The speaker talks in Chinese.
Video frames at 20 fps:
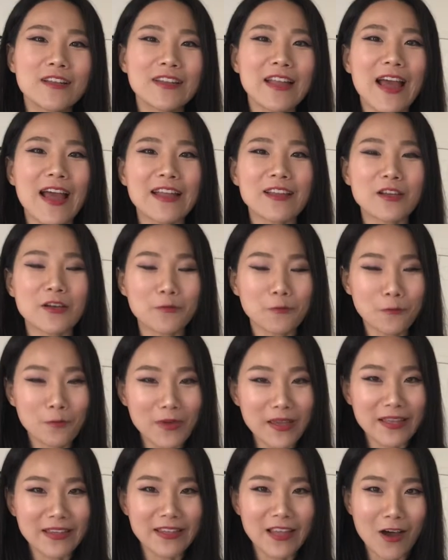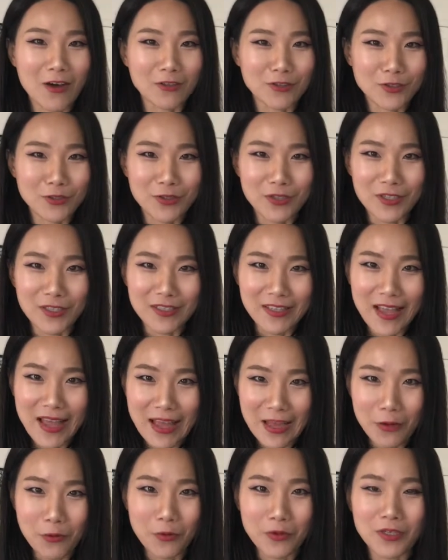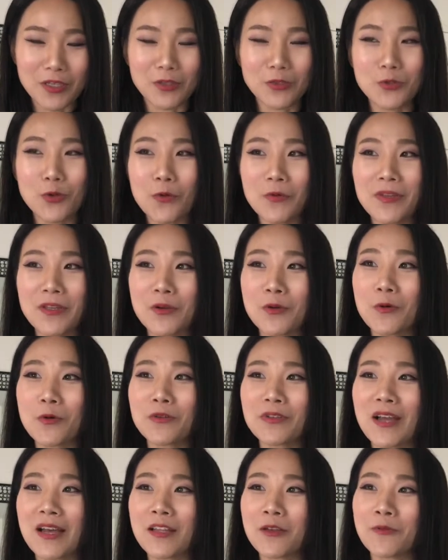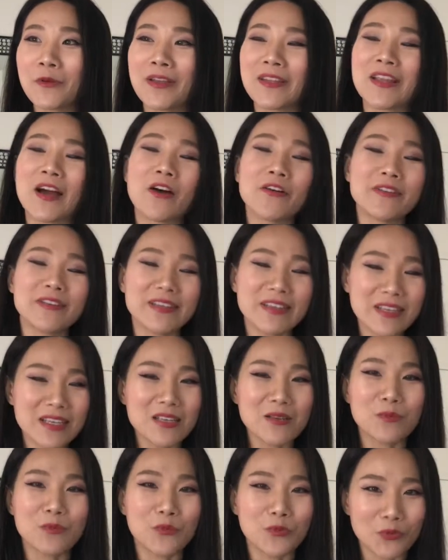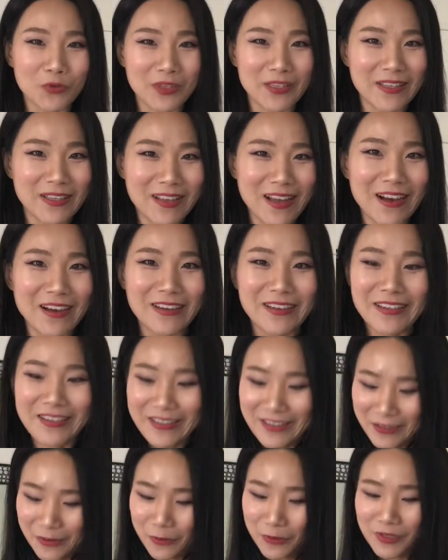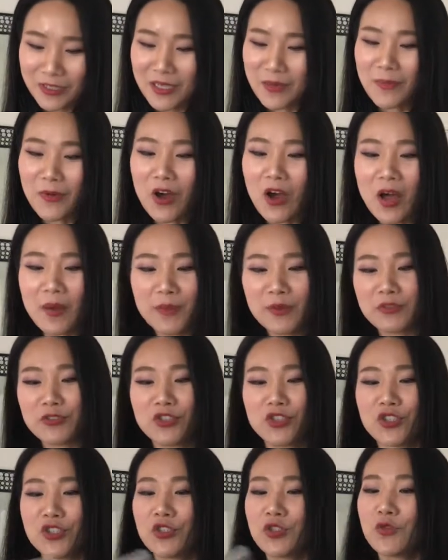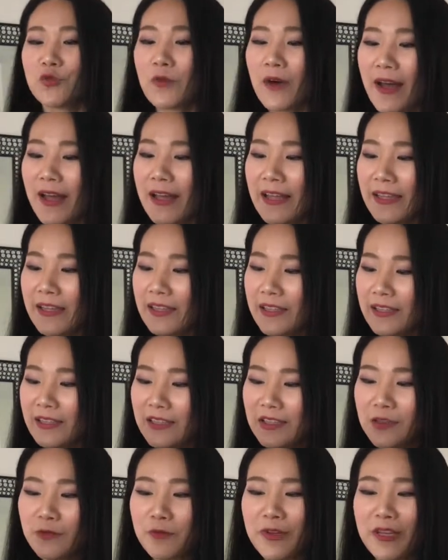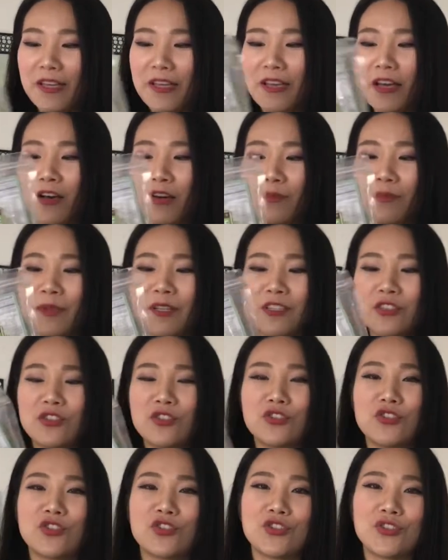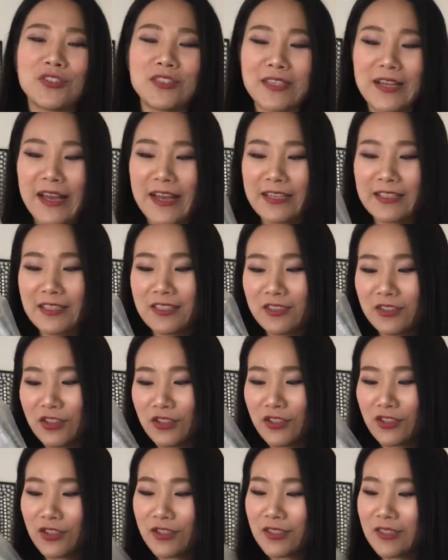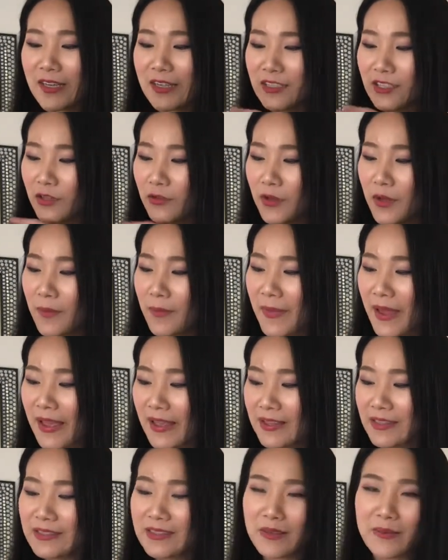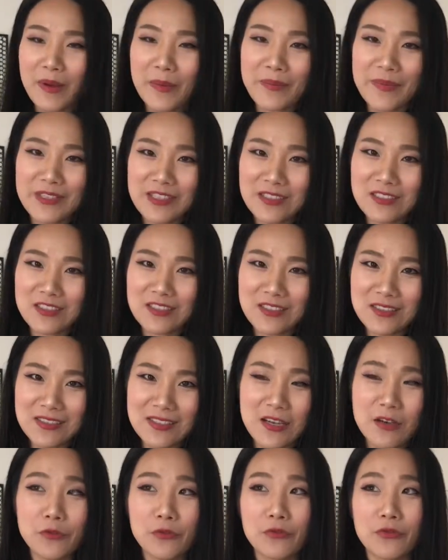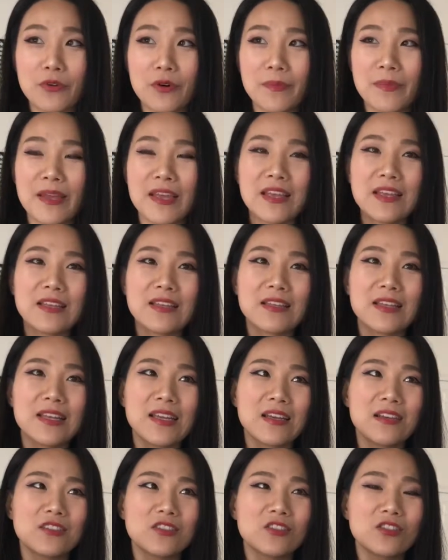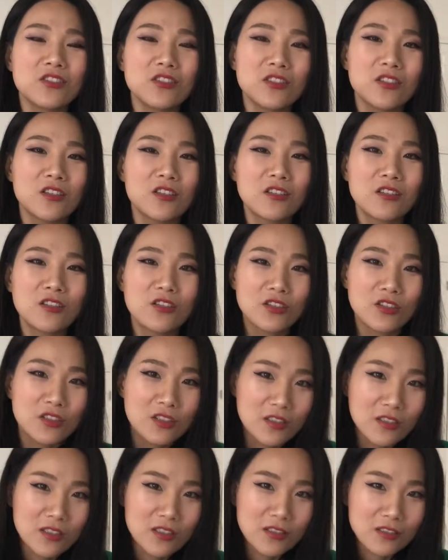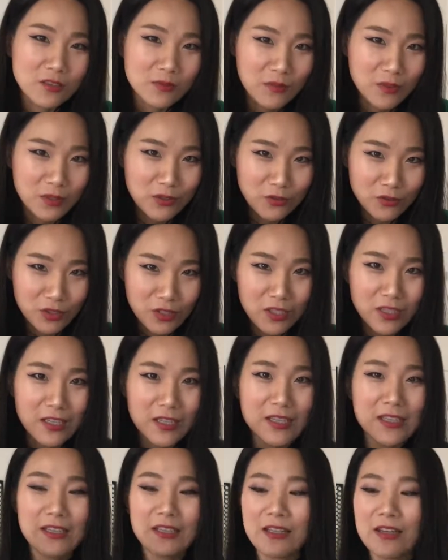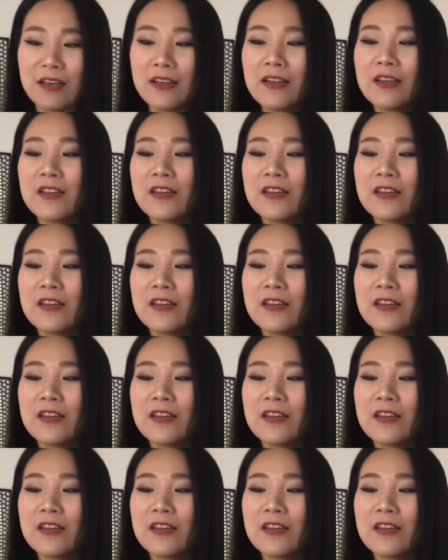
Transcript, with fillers: 它的味道就和泰国的冬阴功汤的味道一模一样。我这包还没有吃完。 因为 almonds 吃起来，杏仁吃起来稍微慢一些嘛，毕竟是坚果，每一天吃个十颗什么就可以了。